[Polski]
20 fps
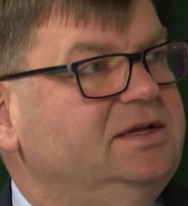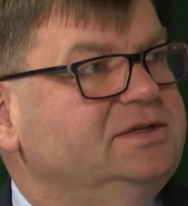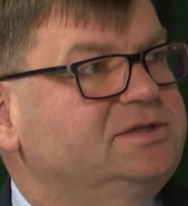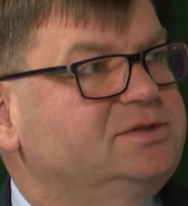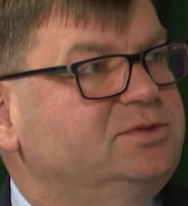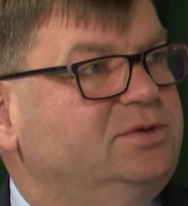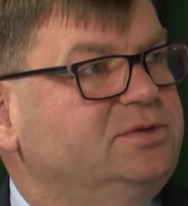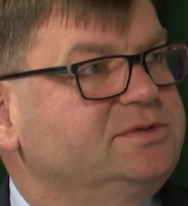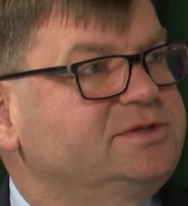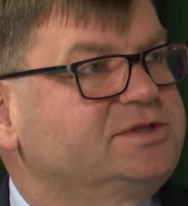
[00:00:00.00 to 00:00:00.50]

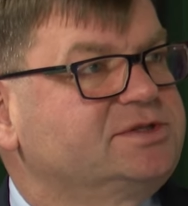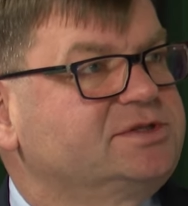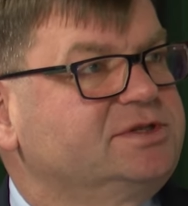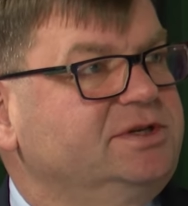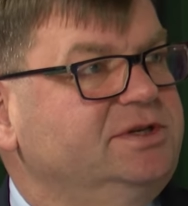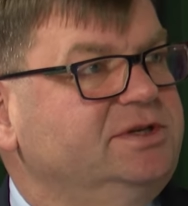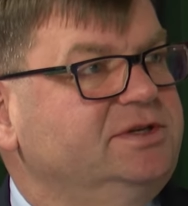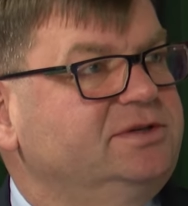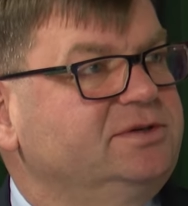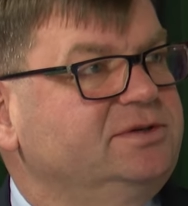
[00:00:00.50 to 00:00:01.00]

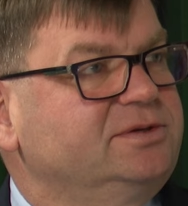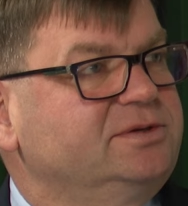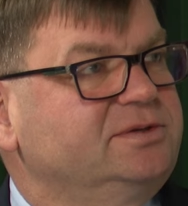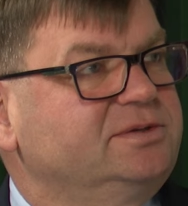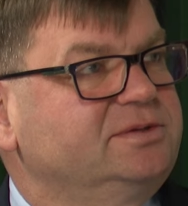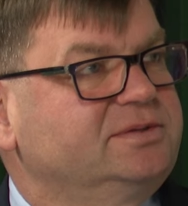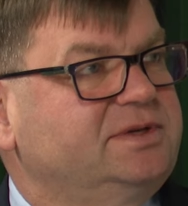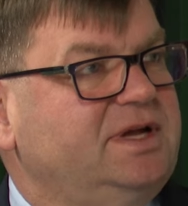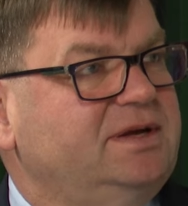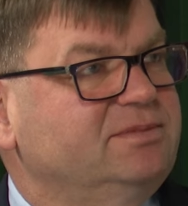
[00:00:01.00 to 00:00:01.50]
Suchostrzygi
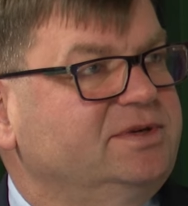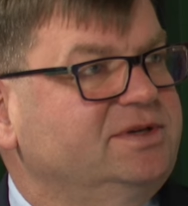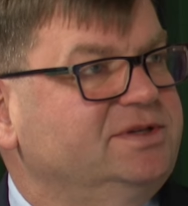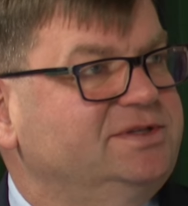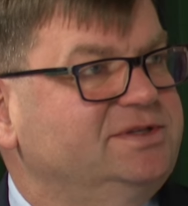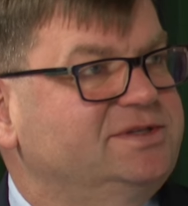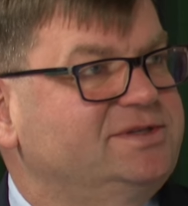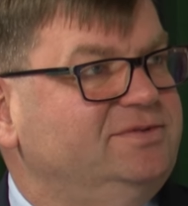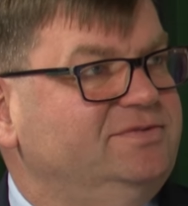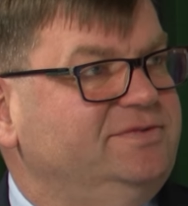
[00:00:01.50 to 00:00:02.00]
to tam,
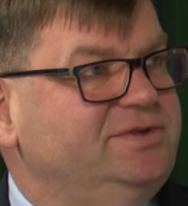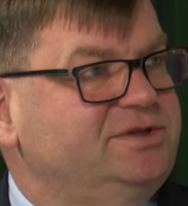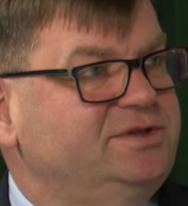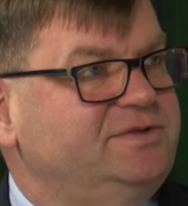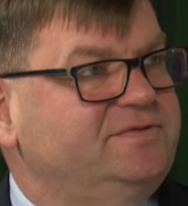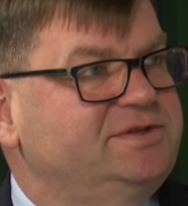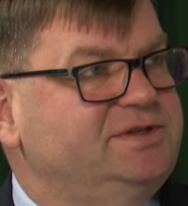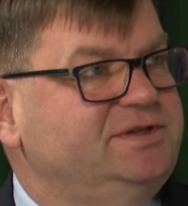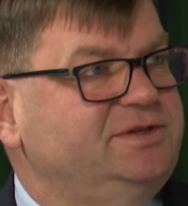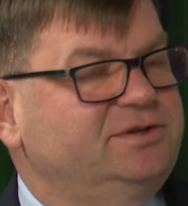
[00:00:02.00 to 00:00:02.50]
gdzie są mhm.
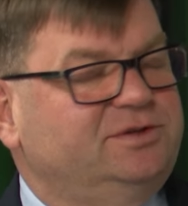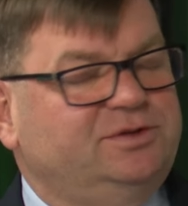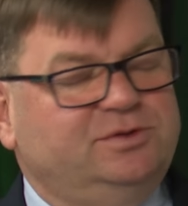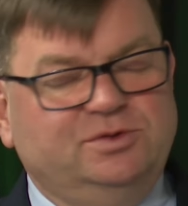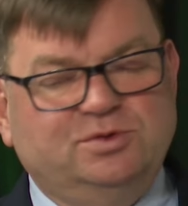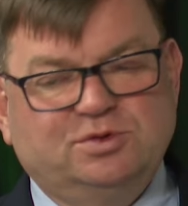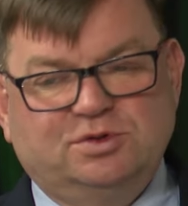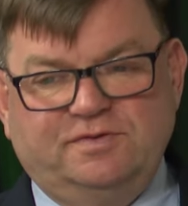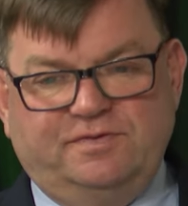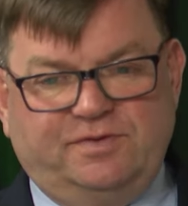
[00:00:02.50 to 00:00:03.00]
wieżowce, no to
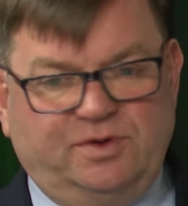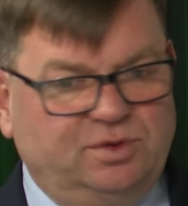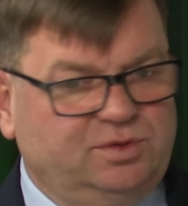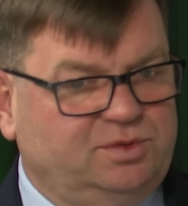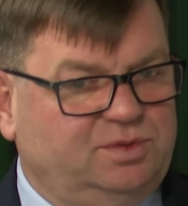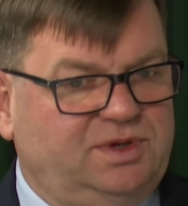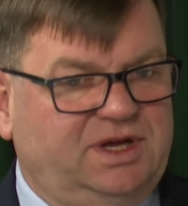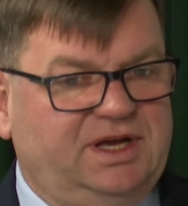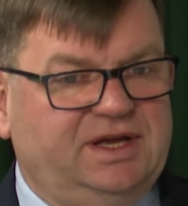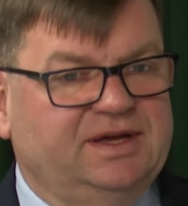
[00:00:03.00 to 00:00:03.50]
już w
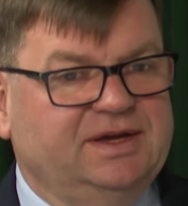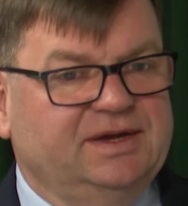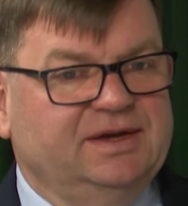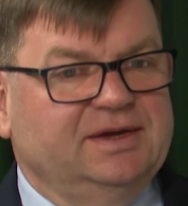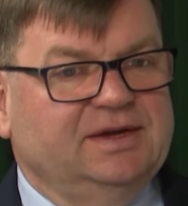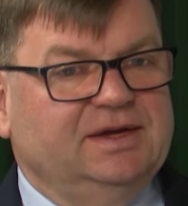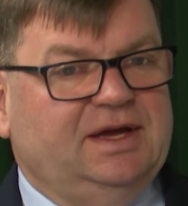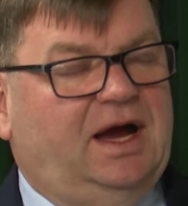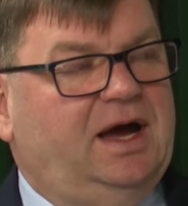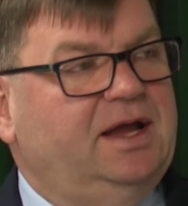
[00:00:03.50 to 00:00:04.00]
ogóle.
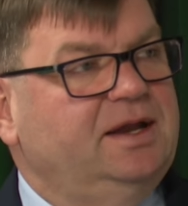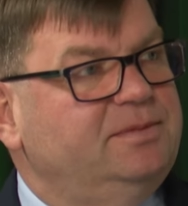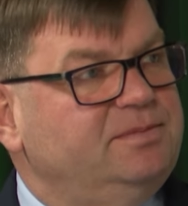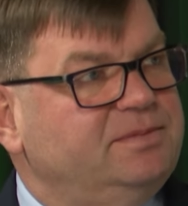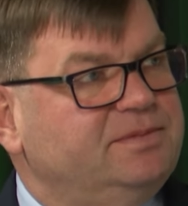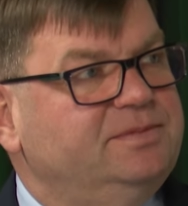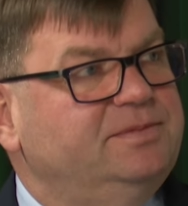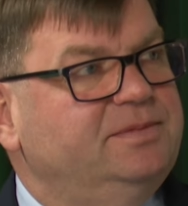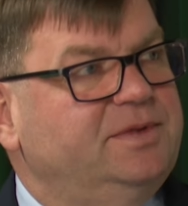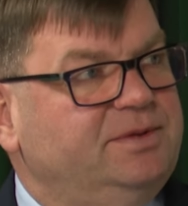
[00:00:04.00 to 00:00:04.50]
Bajkowe
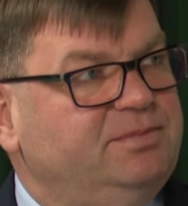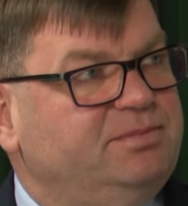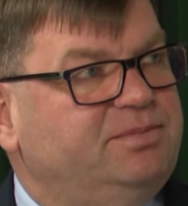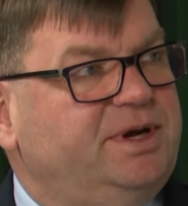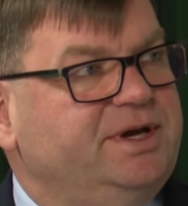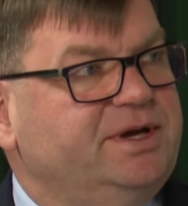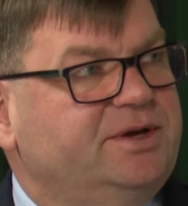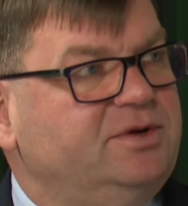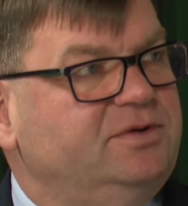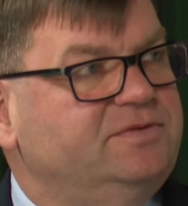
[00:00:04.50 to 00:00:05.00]
Ale, też.
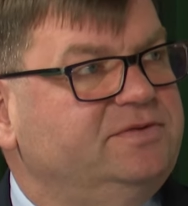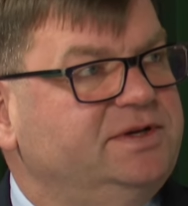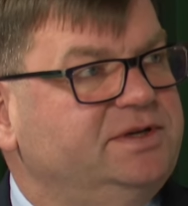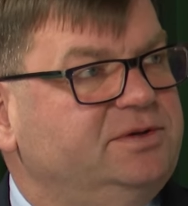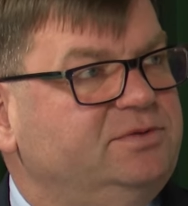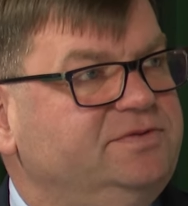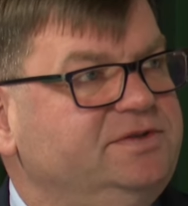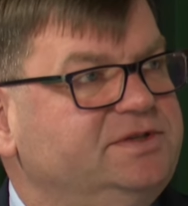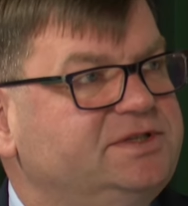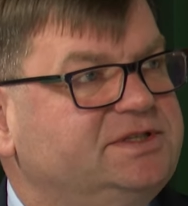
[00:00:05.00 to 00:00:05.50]
Bajkowe
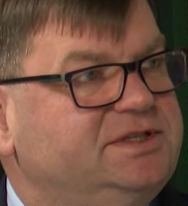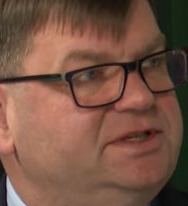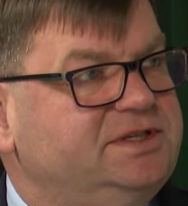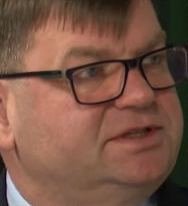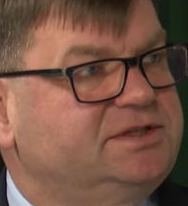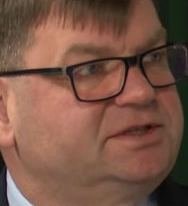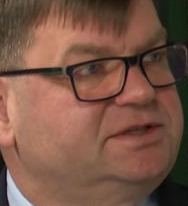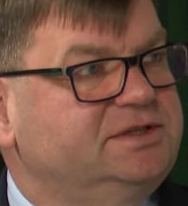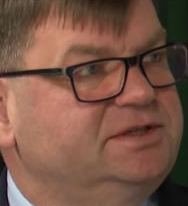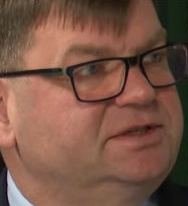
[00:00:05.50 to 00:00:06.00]
mhm. również
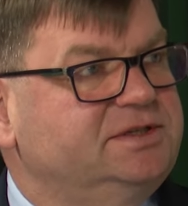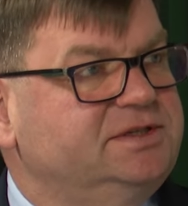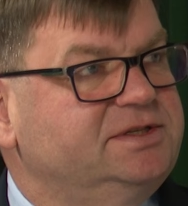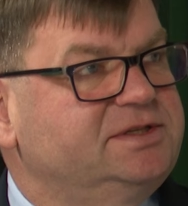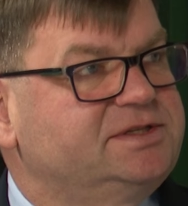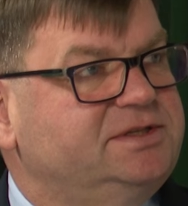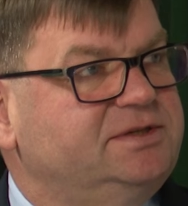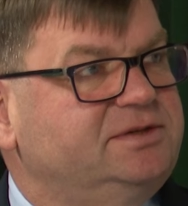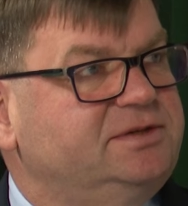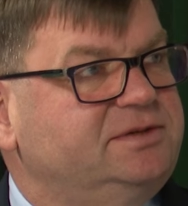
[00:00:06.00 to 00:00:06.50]
też y,
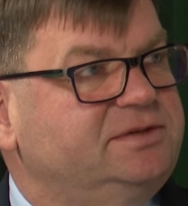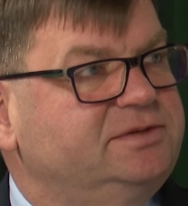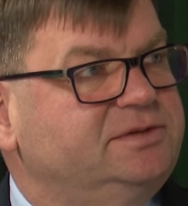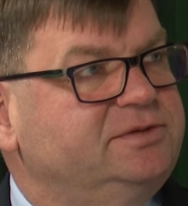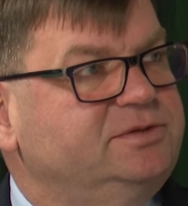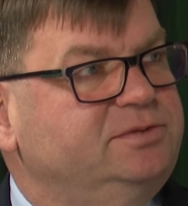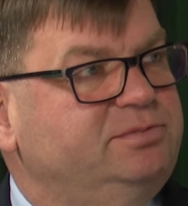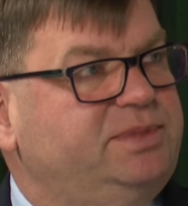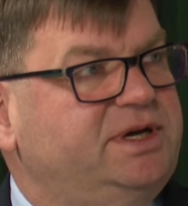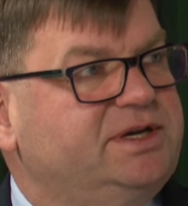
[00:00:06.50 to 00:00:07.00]
jest to
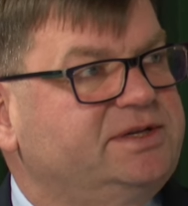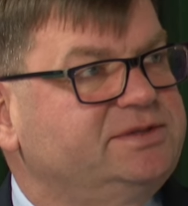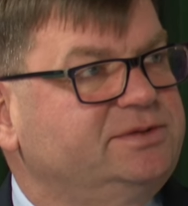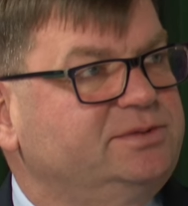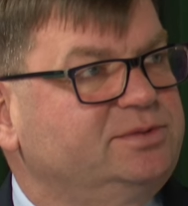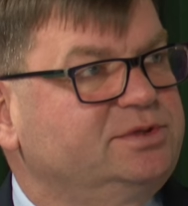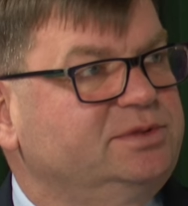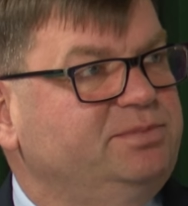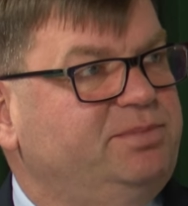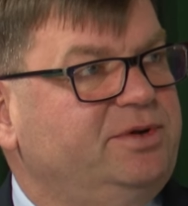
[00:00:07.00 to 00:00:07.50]
bardzo
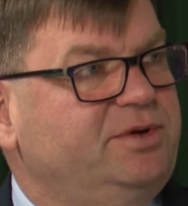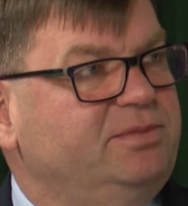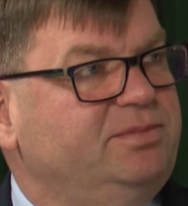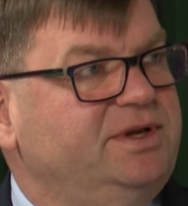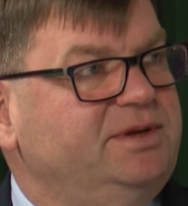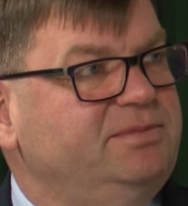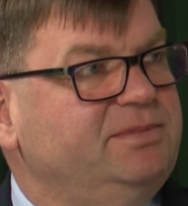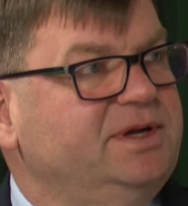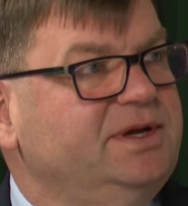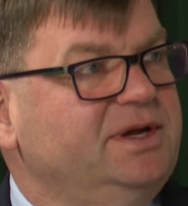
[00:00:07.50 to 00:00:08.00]
duży
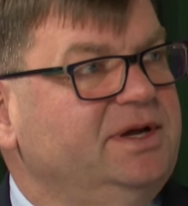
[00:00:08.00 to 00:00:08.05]
problem.